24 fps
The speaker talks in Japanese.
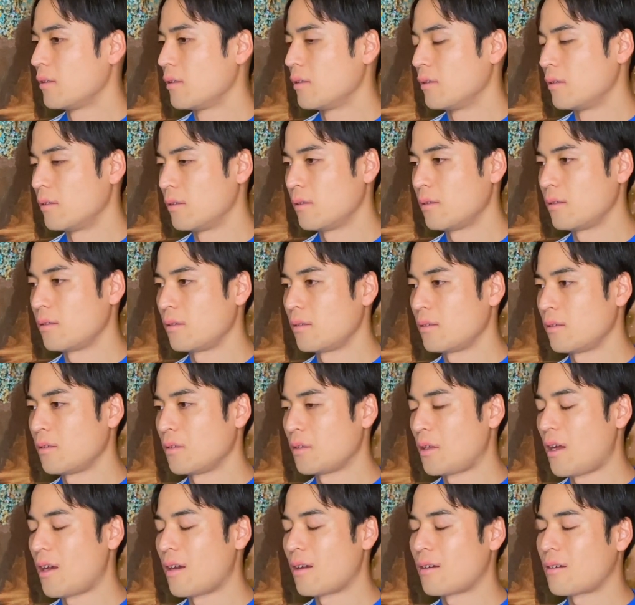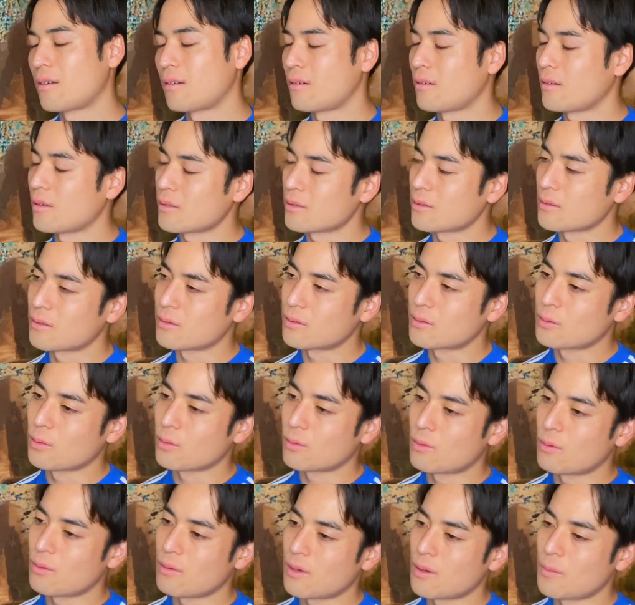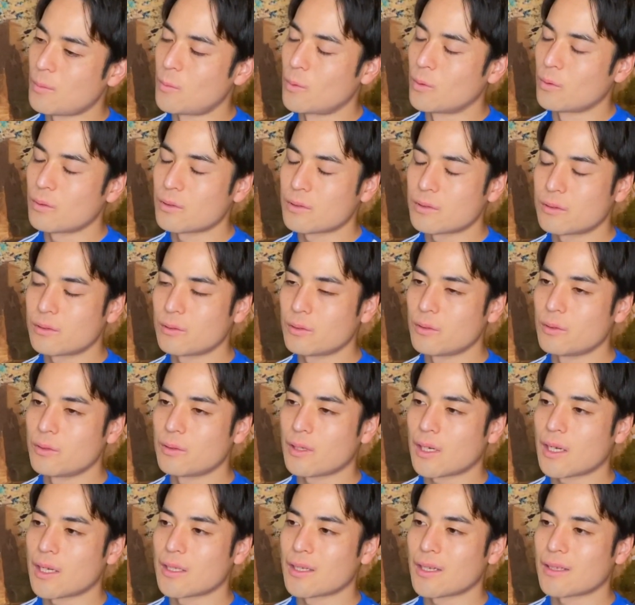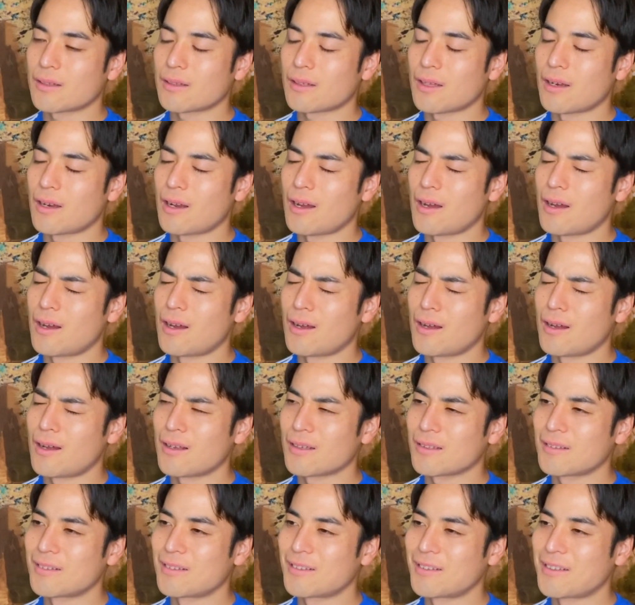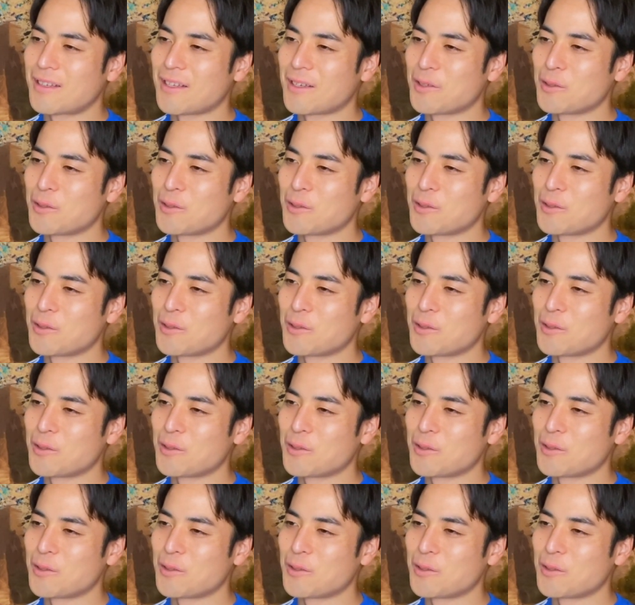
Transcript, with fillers: なんかそこがものすごい豊かになったなーって